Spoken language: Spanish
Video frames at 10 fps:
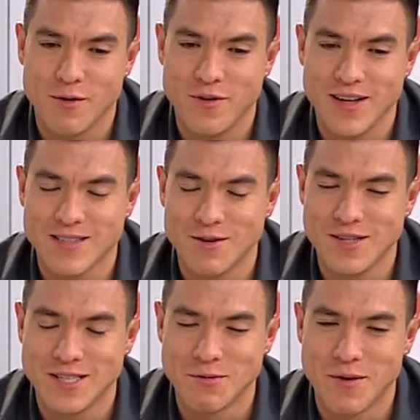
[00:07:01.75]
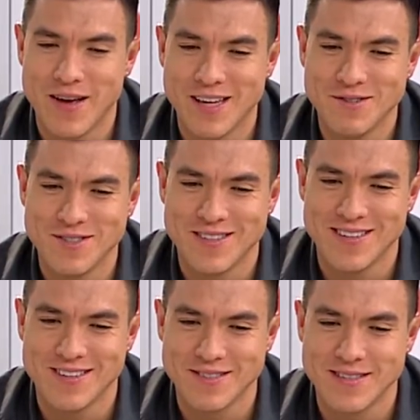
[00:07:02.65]
lo fue hasta los 19 años,
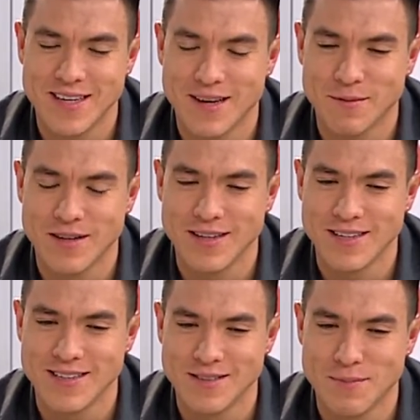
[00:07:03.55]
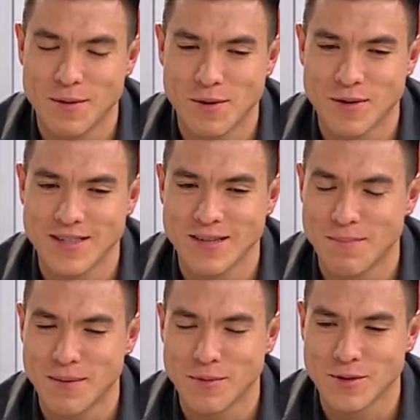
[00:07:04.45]
seguíamos, eh, me acuerdo que
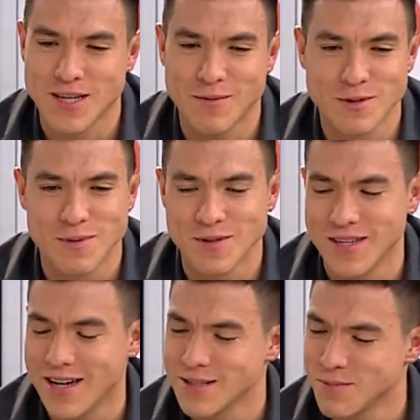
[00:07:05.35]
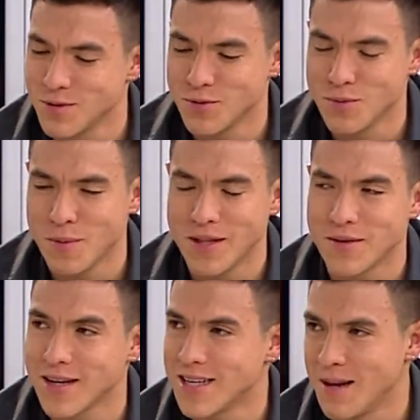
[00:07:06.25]
siempre apostábamos, pero ya después hubo un
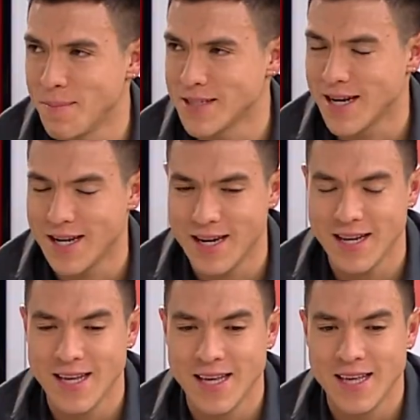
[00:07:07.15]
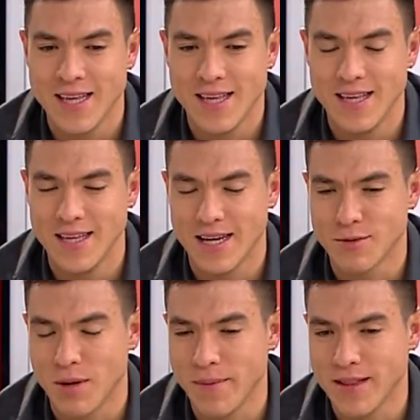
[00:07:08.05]
momento en que ya le empecé a ganar y
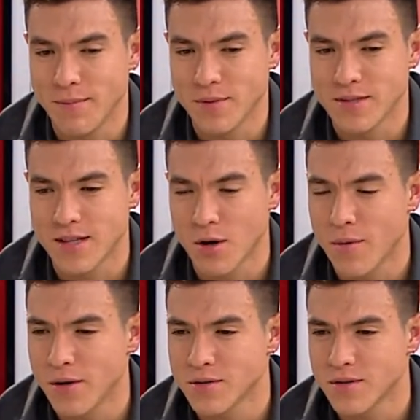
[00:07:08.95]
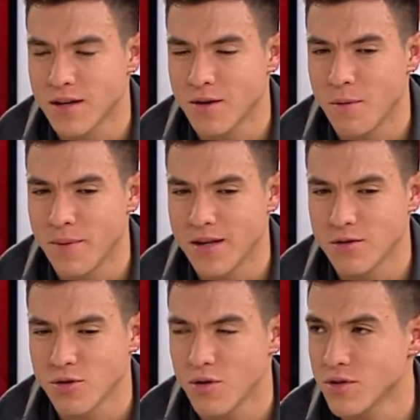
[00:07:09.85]
actualmente pues tengo varios eh,
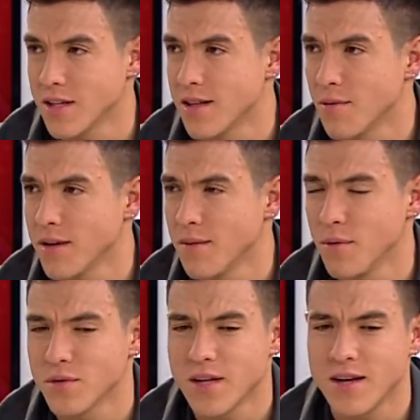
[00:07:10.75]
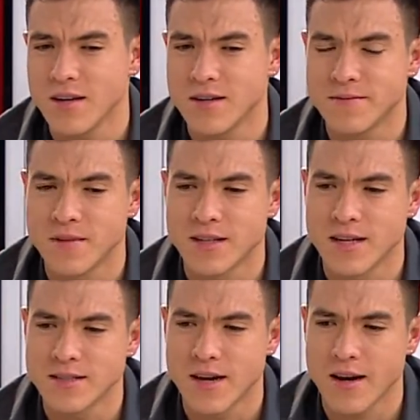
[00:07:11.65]
compañeros con los que entreno aquí en Bogotá,
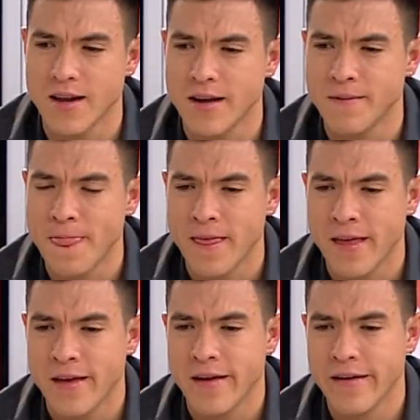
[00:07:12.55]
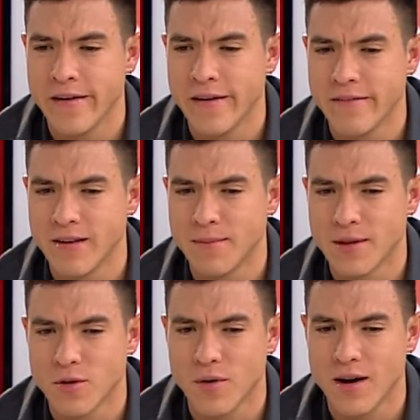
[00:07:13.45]
Andrés Herrera,
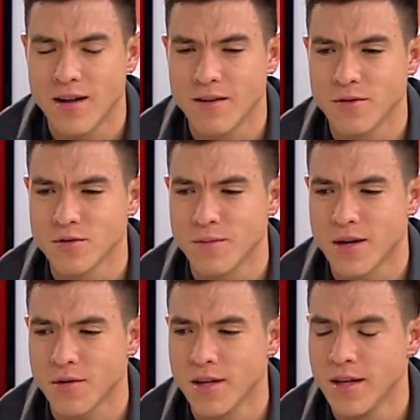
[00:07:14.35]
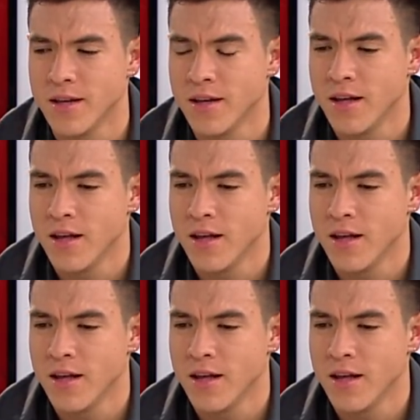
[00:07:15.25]
Felipe Tobar, Alfonso Marroquín,